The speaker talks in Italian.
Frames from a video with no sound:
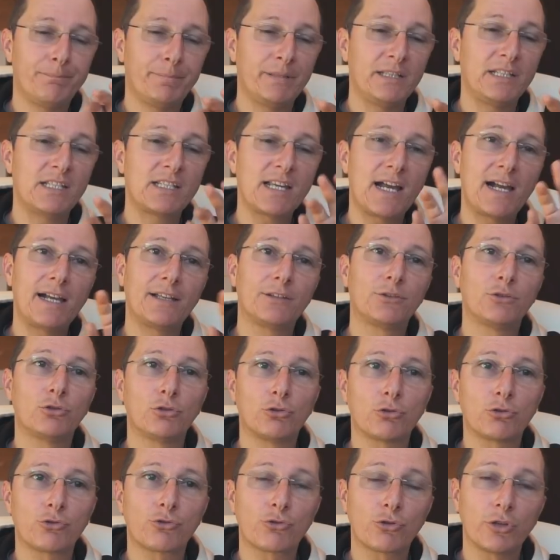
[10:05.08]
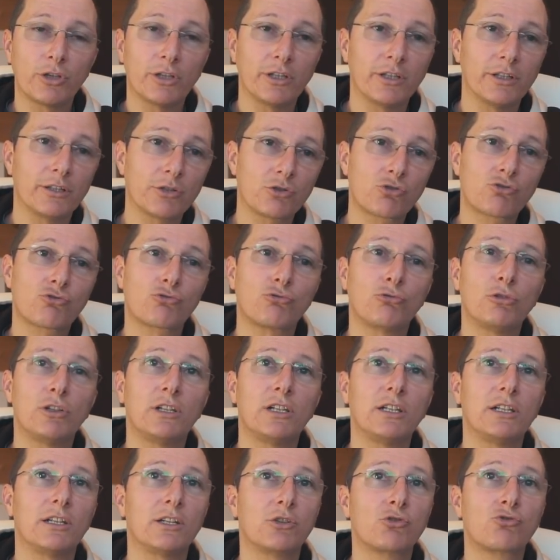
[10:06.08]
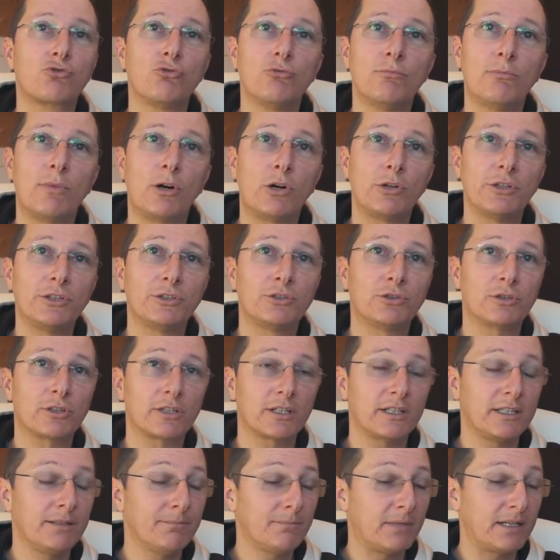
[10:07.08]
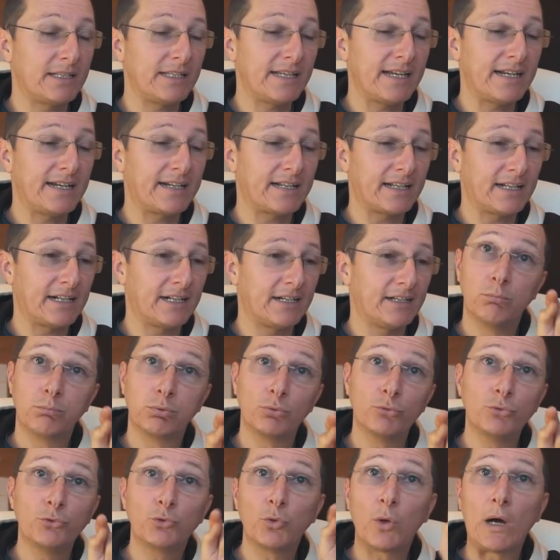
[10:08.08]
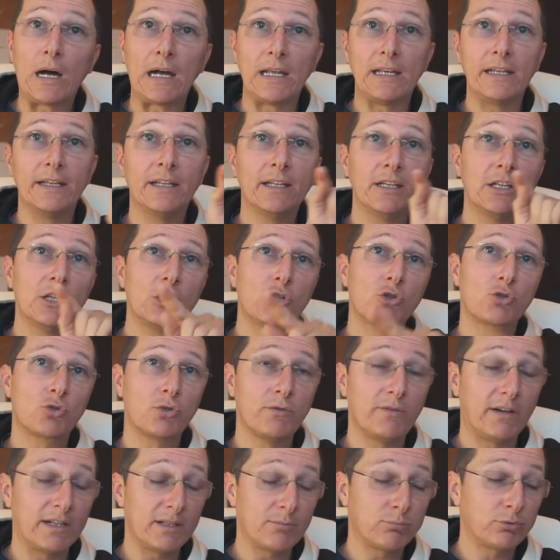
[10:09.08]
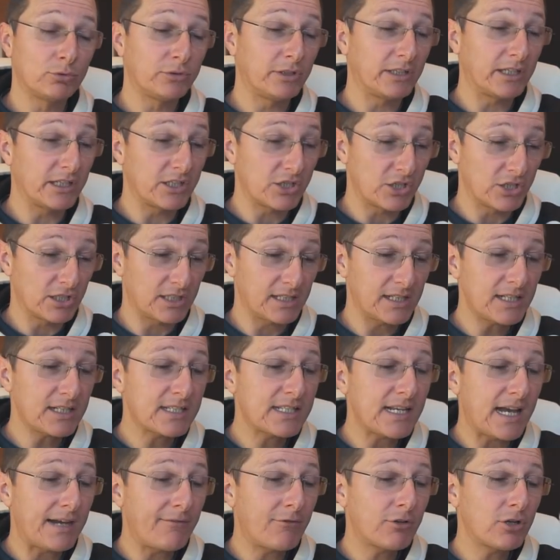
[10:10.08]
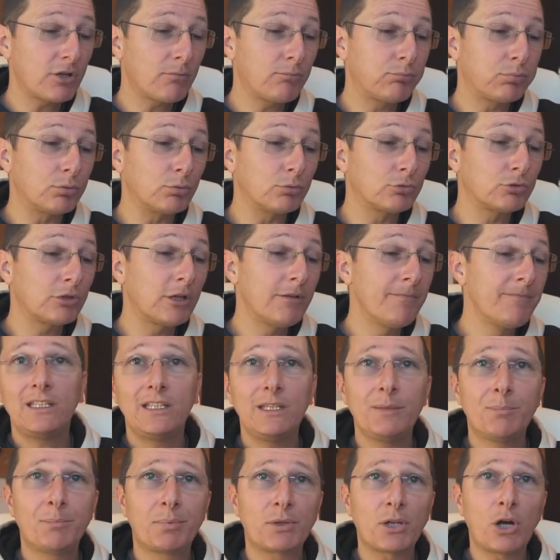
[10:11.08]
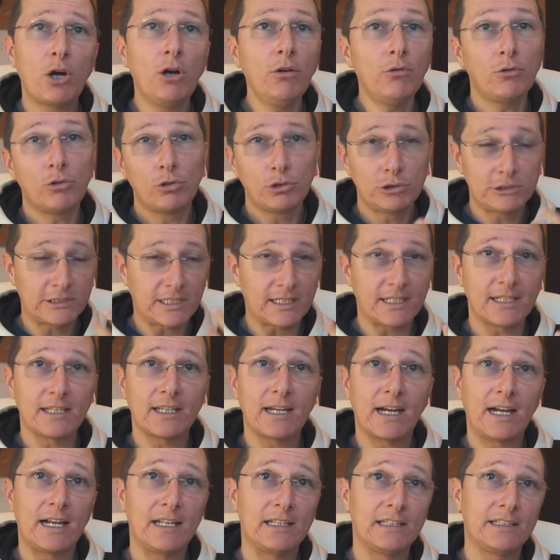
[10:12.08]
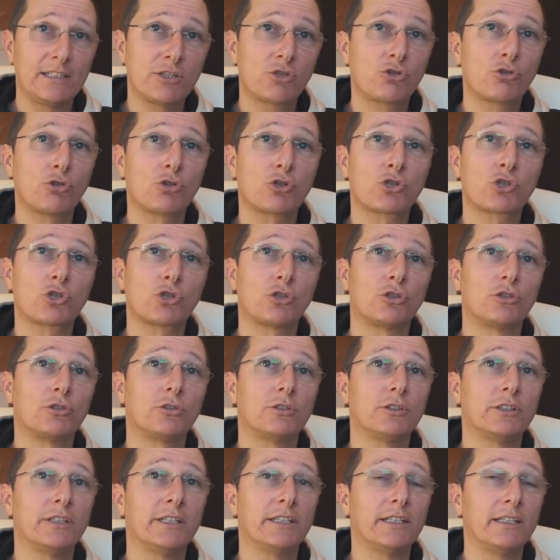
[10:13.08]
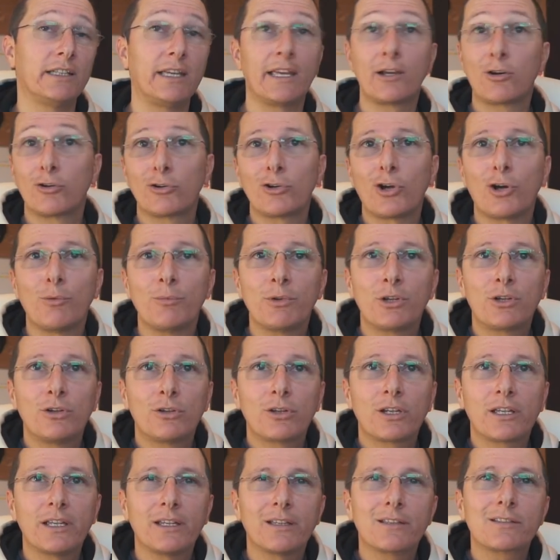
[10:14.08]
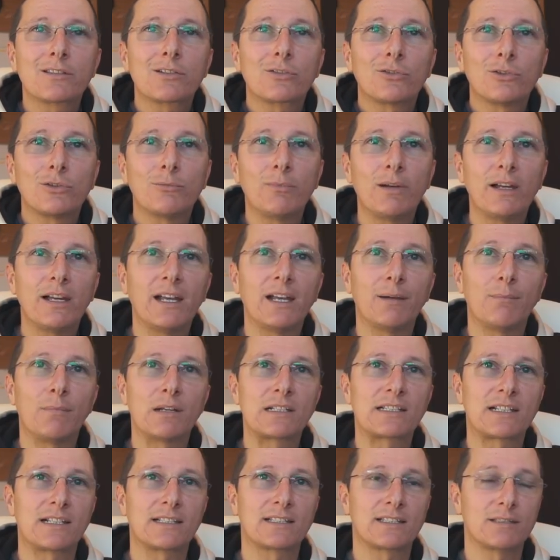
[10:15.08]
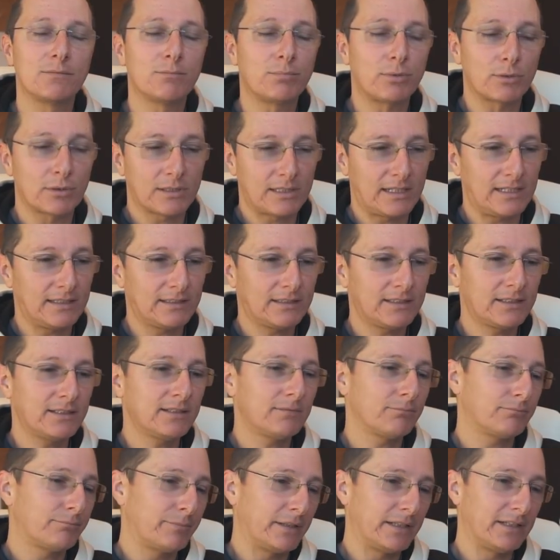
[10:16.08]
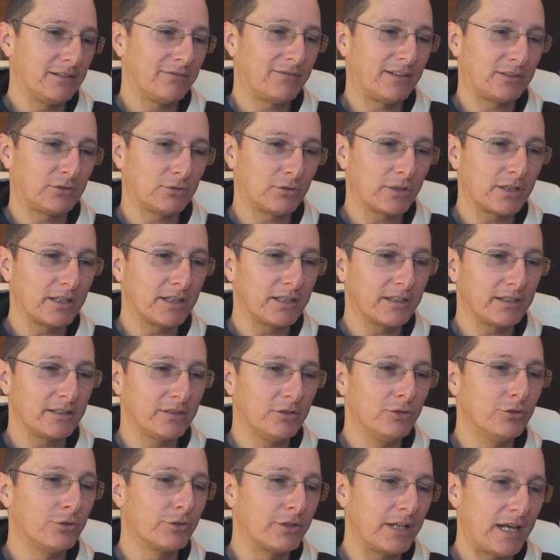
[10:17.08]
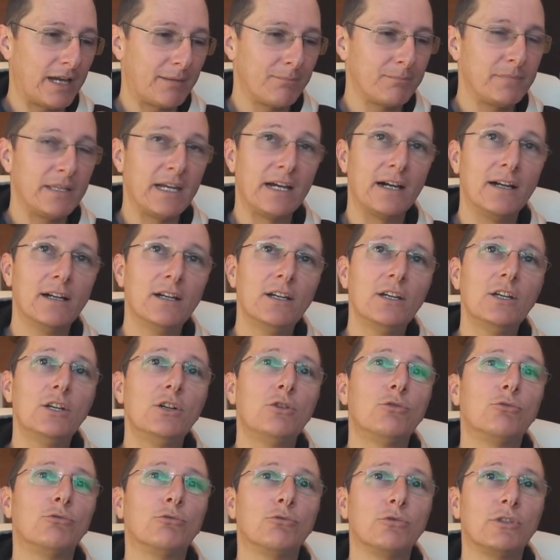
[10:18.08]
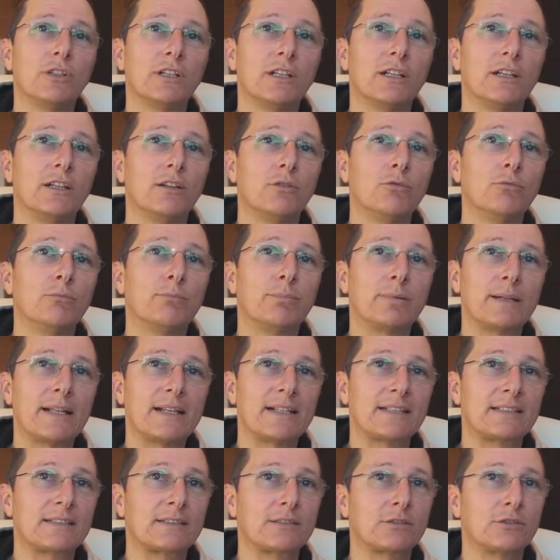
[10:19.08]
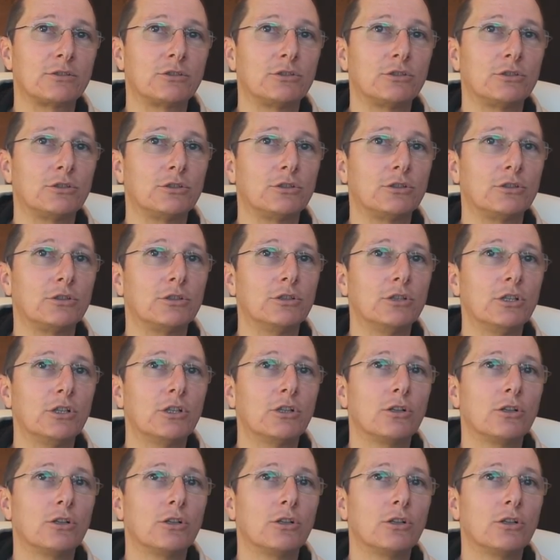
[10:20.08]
pigiando eh, sul, sul, monitor in maniera puntuale sui vari punti che ci interessavano appunto i pro oltre al discorso eh, economico che secondo me è abbastanza importante per il fatto che non abbia un, un prezzo